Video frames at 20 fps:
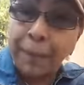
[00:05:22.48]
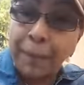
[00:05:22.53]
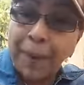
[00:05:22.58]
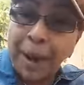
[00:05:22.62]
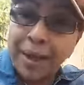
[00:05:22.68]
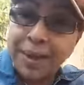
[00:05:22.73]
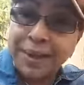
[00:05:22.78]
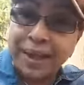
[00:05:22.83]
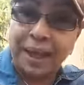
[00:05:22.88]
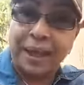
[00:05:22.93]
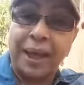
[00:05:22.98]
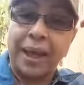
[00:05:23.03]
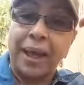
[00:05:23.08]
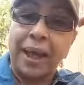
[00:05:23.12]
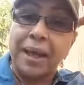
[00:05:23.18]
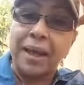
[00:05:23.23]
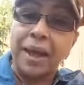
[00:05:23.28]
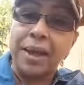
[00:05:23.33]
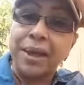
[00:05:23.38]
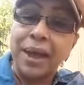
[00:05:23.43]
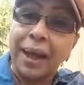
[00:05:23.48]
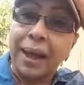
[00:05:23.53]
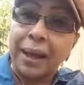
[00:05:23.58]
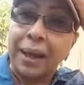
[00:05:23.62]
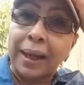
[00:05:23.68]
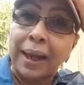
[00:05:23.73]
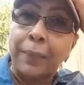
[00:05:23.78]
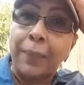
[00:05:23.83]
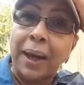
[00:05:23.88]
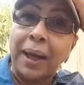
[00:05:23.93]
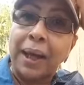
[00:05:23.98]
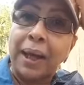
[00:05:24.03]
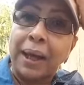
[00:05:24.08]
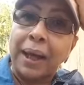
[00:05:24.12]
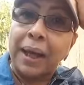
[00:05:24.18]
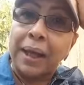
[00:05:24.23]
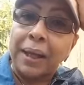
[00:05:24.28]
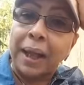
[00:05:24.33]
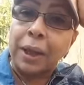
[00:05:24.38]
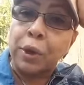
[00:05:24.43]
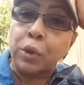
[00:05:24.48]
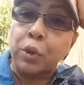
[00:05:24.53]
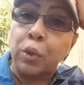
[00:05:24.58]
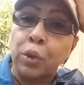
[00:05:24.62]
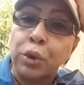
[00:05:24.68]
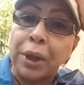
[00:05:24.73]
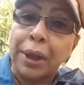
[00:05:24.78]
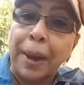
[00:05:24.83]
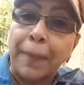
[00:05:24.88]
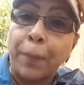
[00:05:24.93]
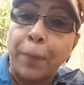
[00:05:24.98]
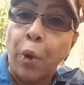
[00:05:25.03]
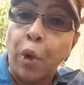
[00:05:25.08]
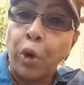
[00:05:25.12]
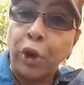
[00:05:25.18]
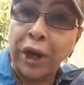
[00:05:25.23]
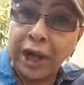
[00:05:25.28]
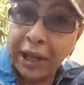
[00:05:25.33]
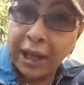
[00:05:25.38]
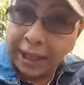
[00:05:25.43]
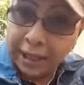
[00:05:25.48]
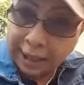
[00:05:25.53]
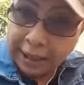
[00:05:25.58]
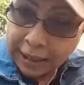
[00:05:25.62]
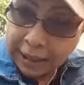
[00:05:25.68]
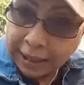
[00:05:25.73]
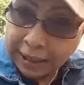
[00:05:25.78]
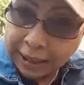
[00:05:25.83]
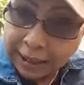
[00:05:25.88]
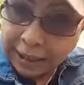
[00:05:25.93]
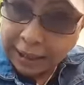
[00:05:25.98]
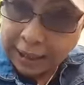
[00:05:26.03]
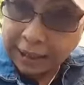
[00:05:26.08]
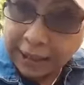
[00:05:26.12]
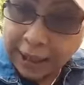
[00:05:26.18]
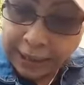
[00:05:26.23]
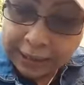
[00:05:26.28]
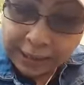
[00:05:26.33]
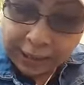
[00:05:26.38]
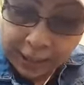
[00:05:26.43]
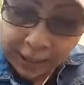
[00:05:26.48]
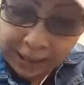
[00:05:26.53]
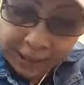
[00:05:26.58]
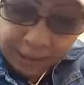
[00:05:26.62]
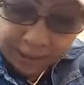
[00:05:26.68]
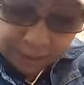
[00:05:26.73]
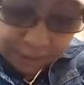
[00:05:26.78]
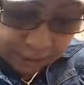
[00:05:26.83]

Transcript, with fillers: pasta que queda, esa crema que queda, tú te la pones en la raíz